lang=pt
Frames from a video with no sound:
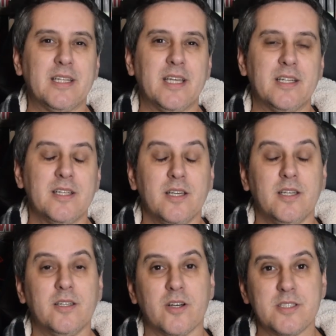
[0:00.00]
dele.
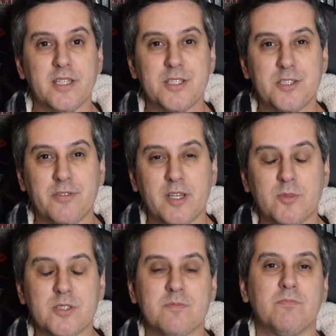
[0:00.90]
E nós ainda
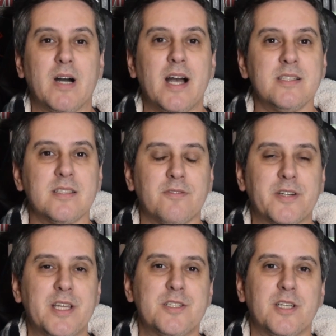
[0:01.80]
tivemos mais à
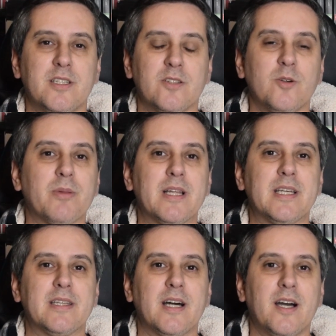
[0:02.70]
frente ainda no
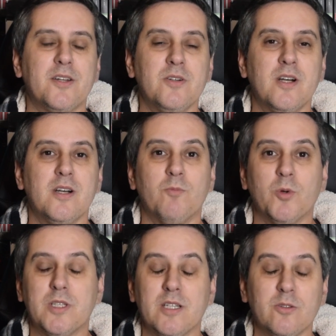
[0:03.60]
planetário
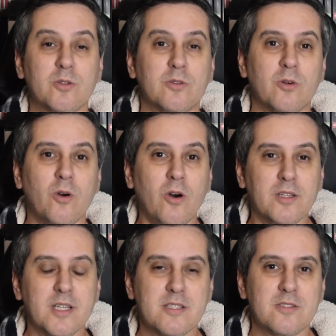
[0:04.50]
mudando
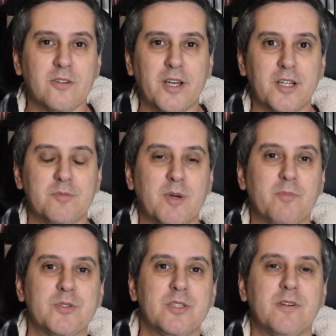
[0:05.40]
toda a história de uma
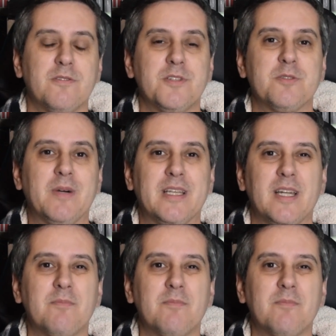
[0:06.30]
possível vítima dele.